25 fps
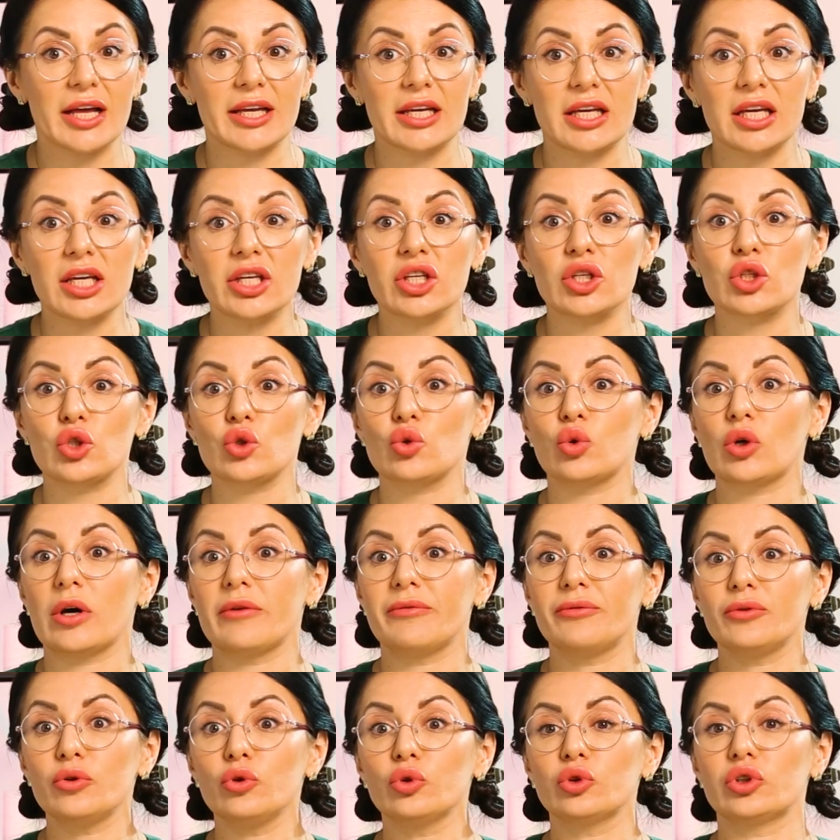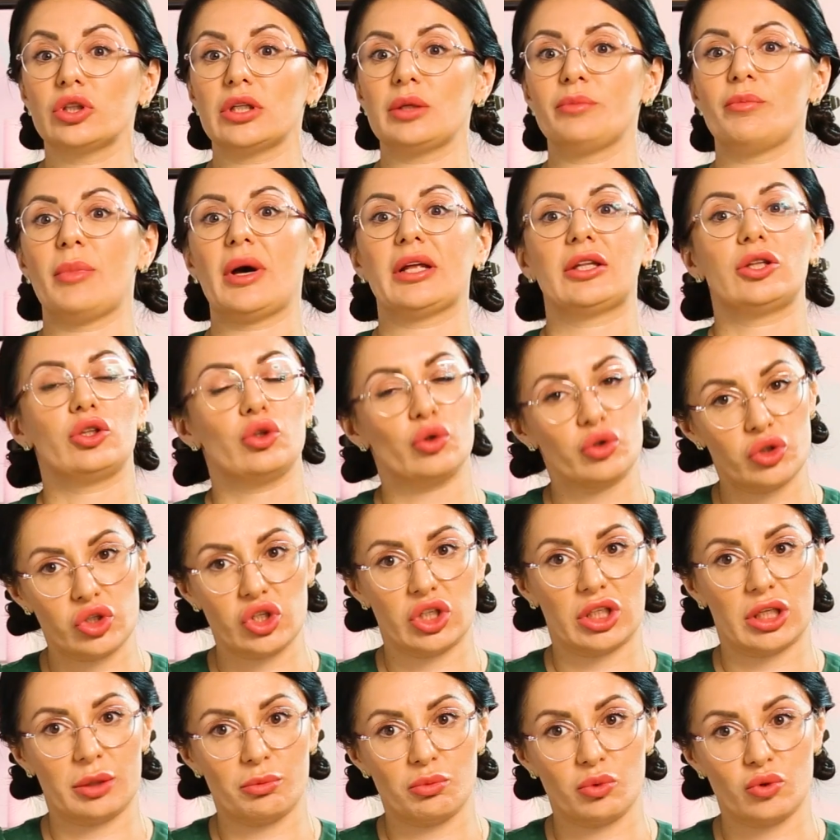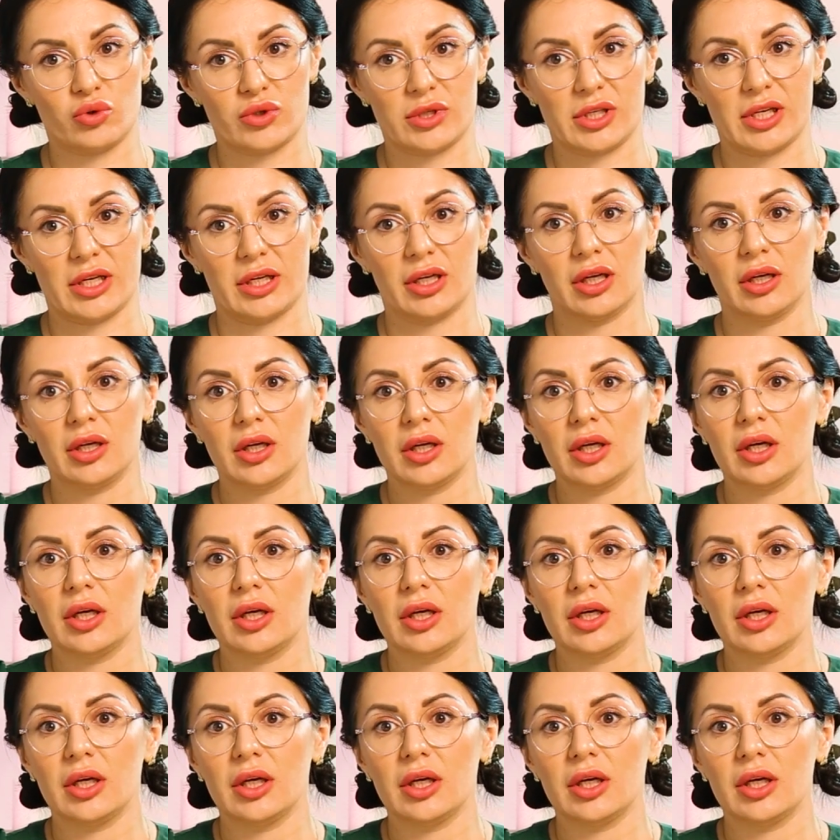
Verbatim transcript: орехи, сухофрукты и батончики мюсли –